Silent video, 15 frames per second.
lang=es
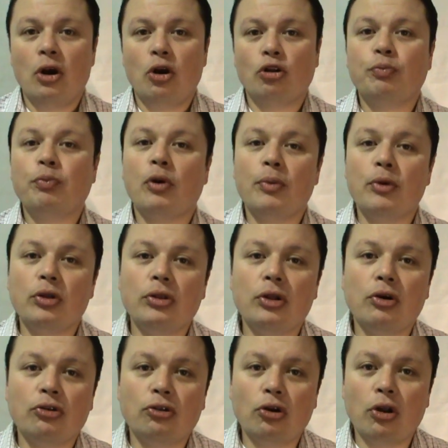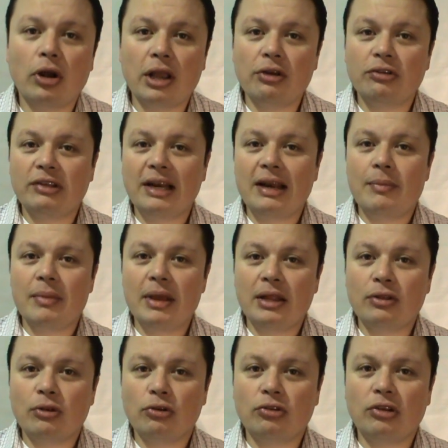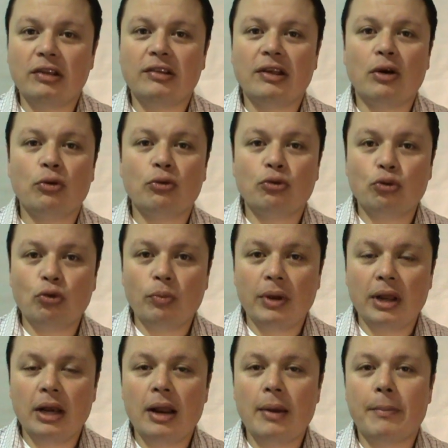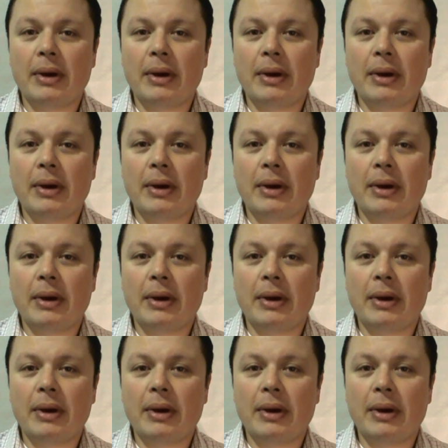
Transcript: Los probióticos son aquellos alimentos que se consumen